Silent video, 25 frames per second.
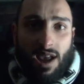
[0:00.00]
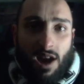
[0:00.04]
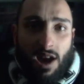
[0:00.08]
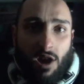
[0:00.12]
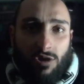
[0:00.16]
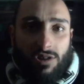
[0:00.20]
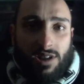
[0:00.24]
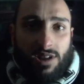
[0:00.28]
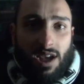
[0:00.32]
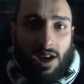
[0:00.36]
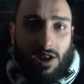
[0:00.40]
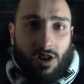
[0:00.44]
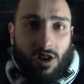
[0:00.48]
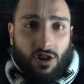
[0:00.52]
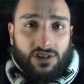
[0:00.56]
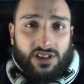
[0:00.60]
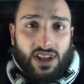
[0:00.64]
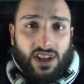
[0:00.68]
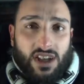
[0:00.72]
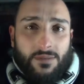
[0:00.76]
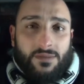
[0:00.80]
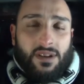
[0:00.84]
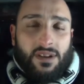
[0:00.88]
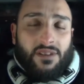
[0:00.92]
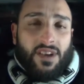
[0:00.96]
Auch da konnte
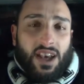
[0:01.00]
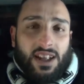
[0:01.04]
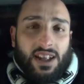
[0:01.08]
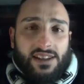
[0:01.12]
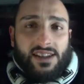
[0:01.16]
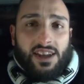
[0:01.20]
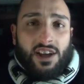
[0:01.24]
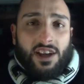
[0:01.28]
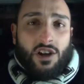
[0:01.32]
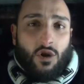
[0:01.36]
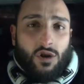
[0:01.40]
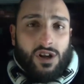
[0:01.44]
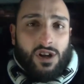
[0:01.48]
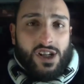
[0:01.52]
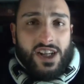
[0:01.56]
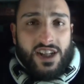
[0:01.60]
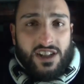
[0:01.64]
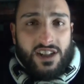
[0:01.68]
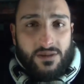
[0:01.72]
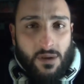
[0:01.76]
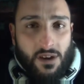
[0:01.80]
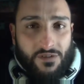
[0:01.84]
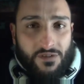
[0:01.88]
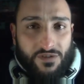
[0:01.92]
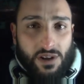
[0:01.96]
eben der WRC-Goalie
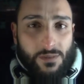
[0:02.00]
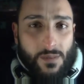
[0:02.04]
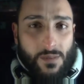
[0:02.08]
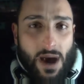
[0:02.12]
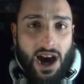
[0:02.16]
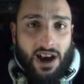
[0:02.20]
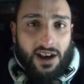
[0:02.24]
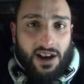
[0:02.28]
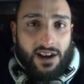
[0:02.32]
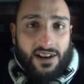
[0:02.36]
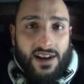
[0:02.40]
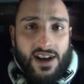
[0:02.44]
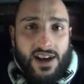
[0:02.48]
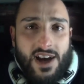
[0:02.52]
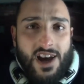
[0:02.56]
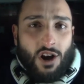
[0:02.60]
nicht mehr viel machen.